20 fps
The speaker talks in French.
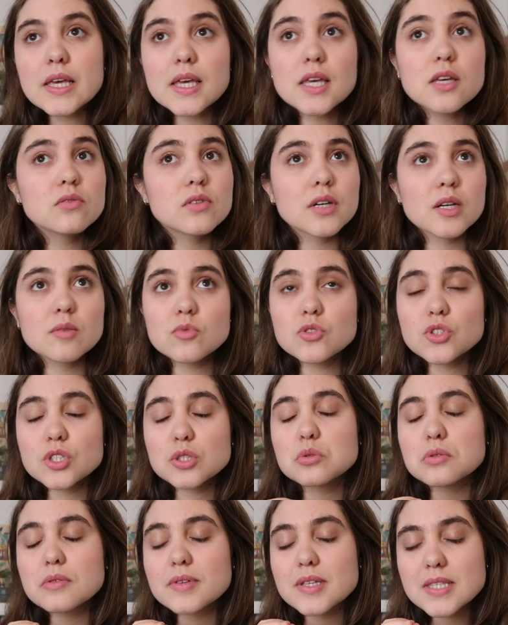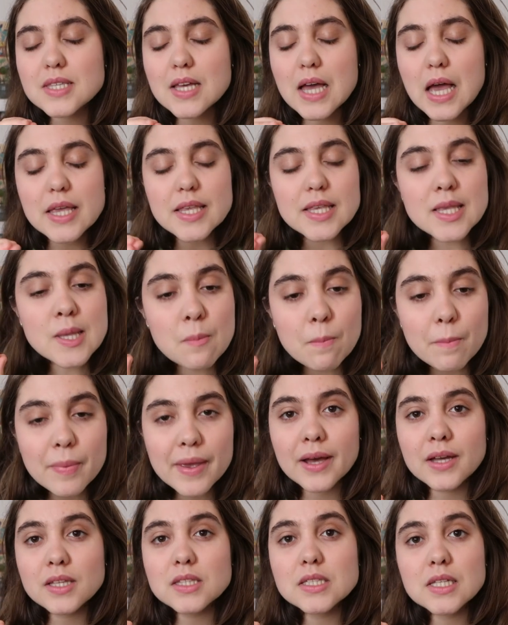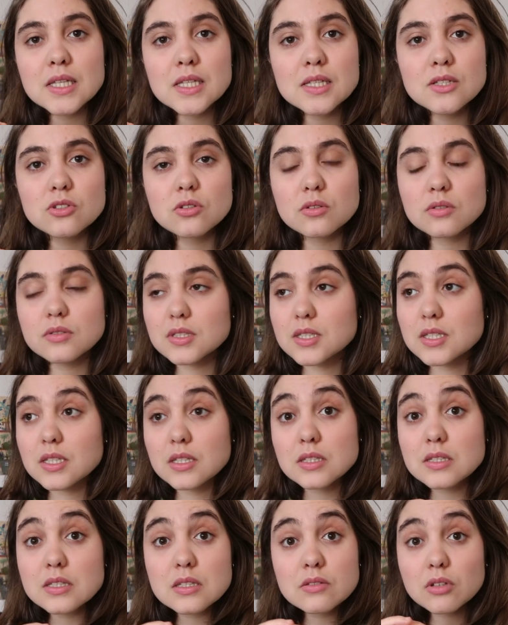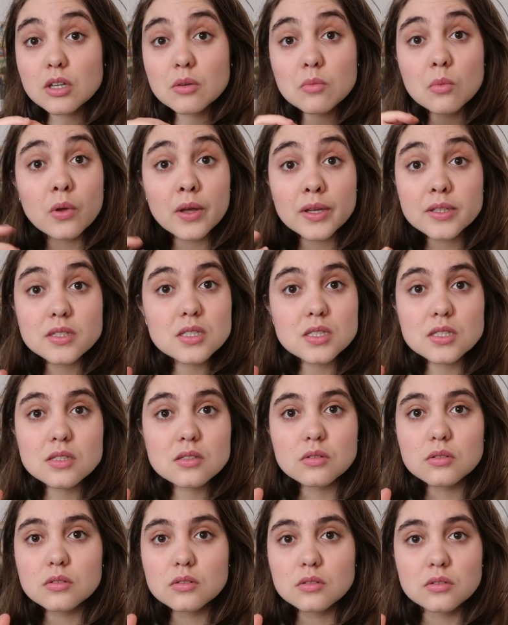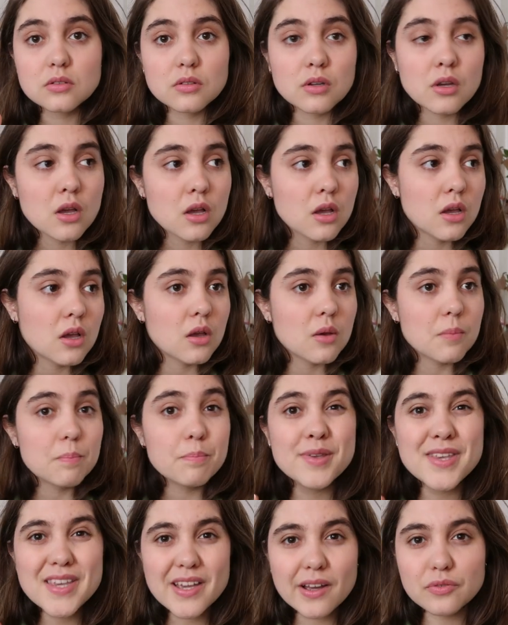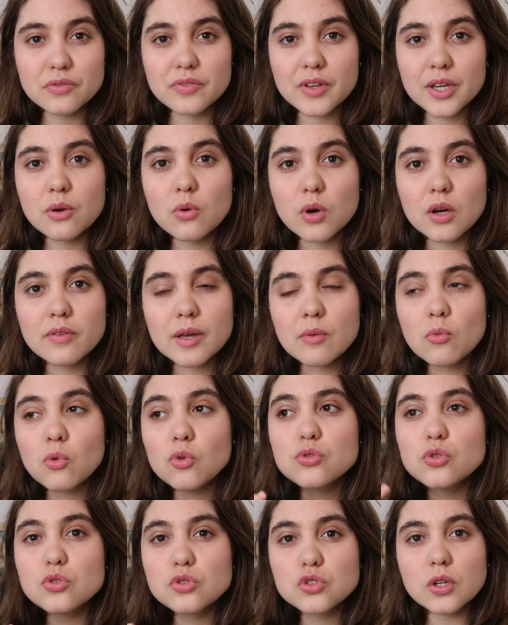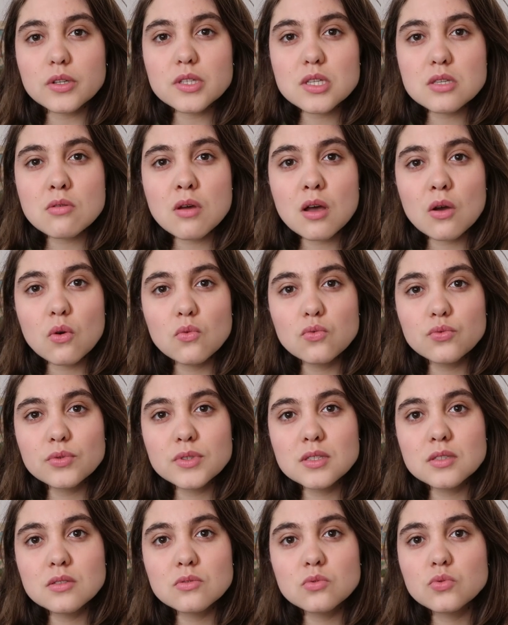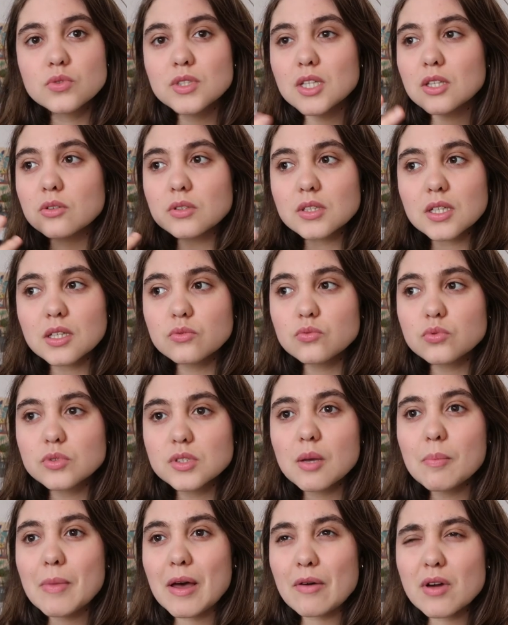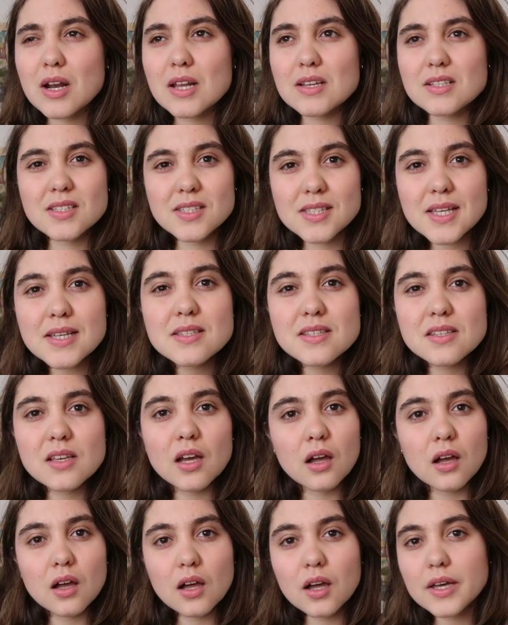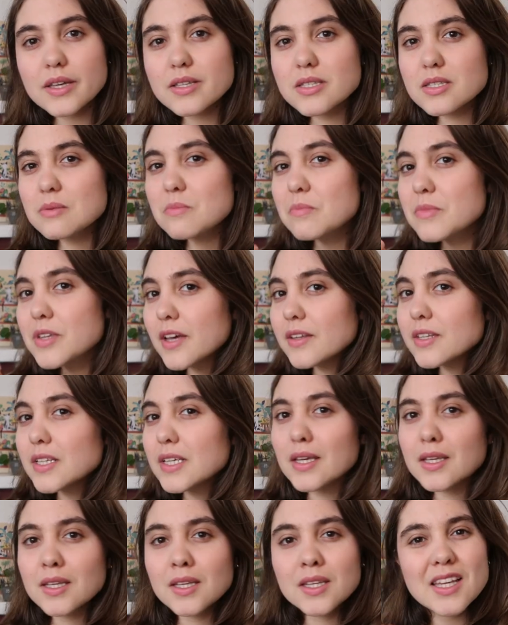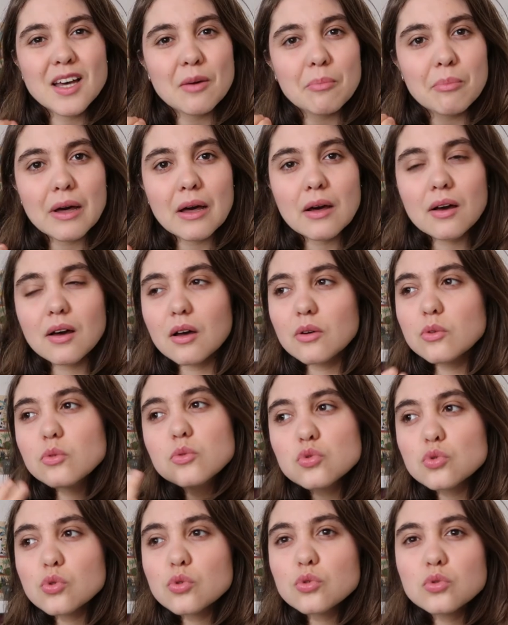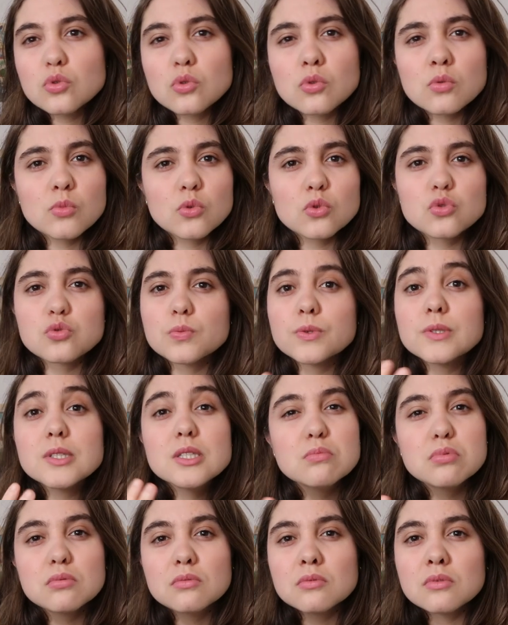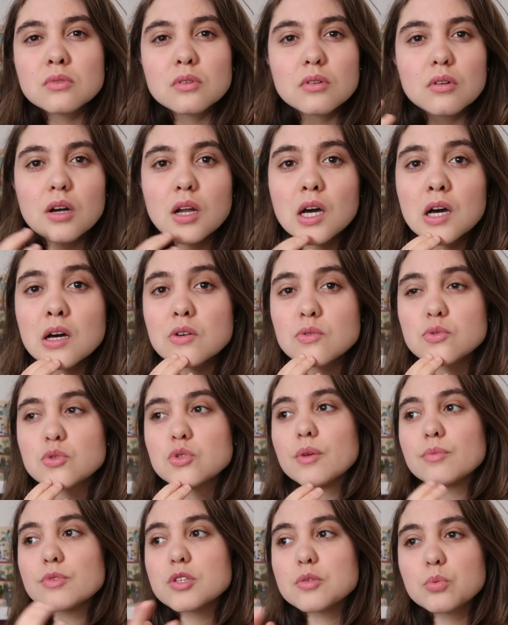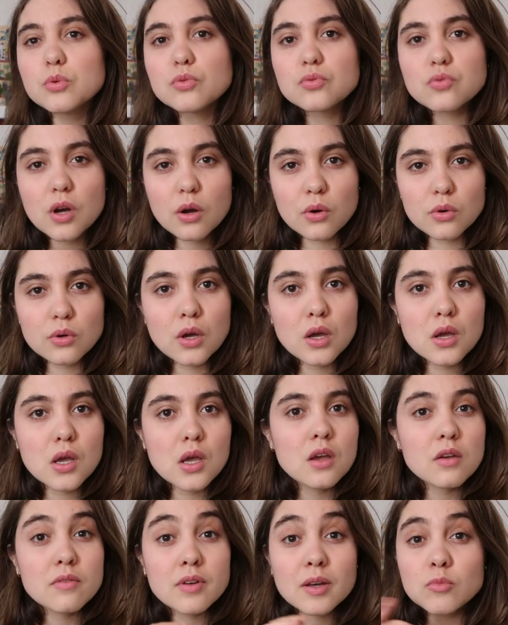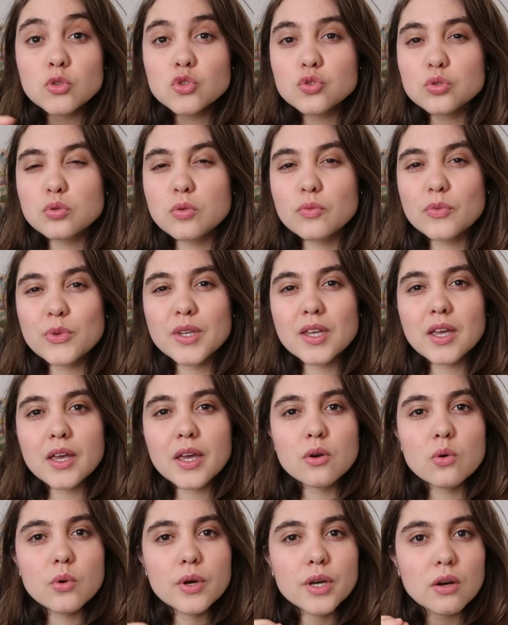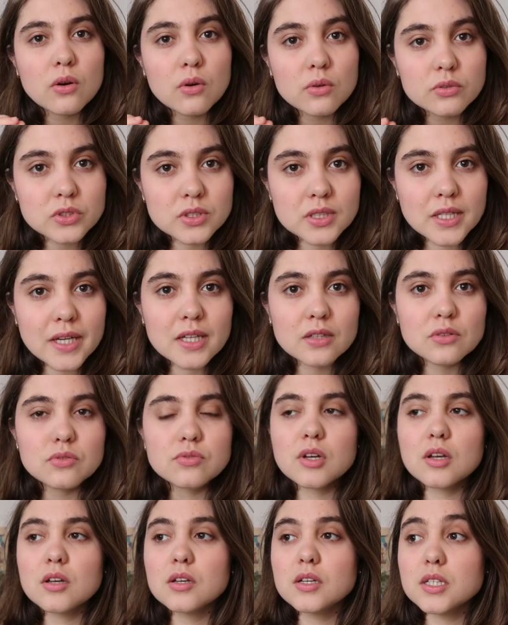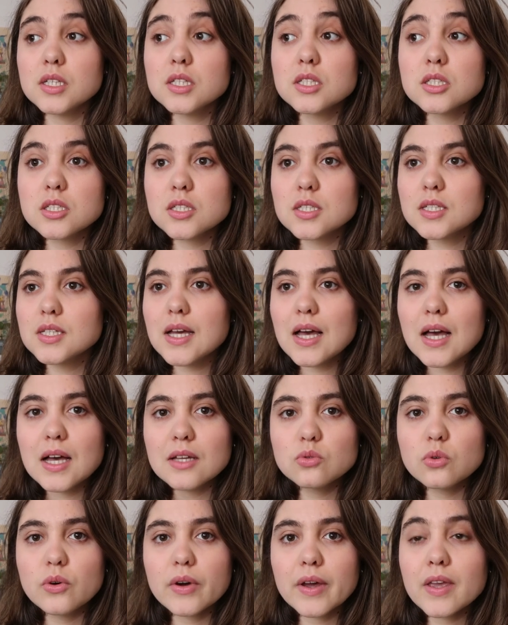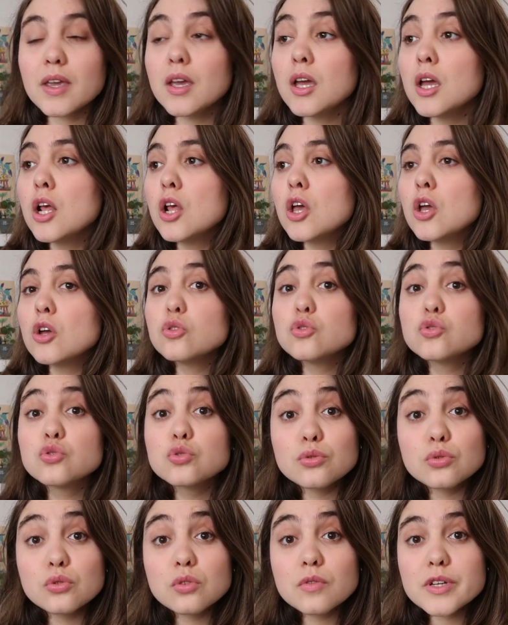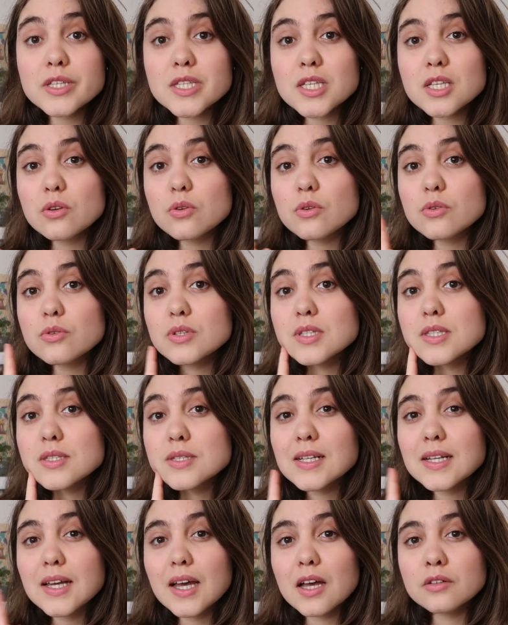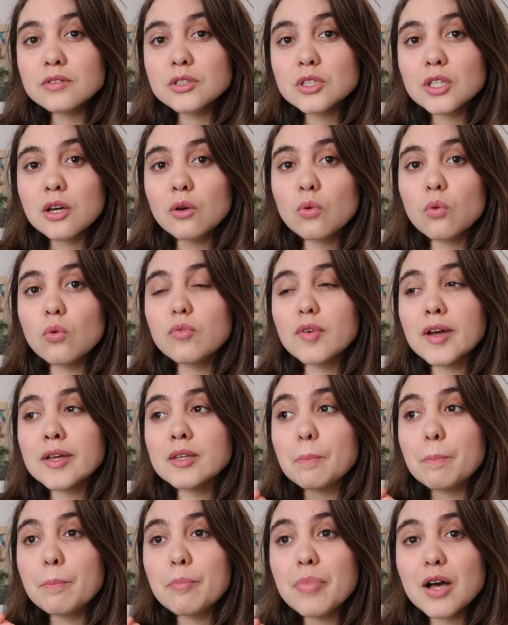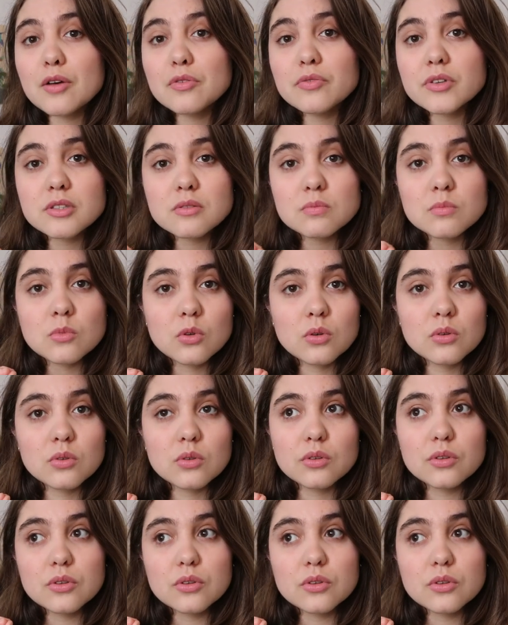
Et vraiment j'ai trouvé ça hyper intelligent. C'est vraiment un titre... Euh, bien fait quoi vraiment le, genre d'histoire où vous, vous, êtes en train de vous dire bah voilà ça c'est un, récit bien écrit il n'y a pas une zone d'ombre où je me dis bon euh, là euh, c'était un petit peu foireux vraiment je le trouve très cohérent très fin et j'ai adoré je trouve aussi que le style graphique accompagne parfaitement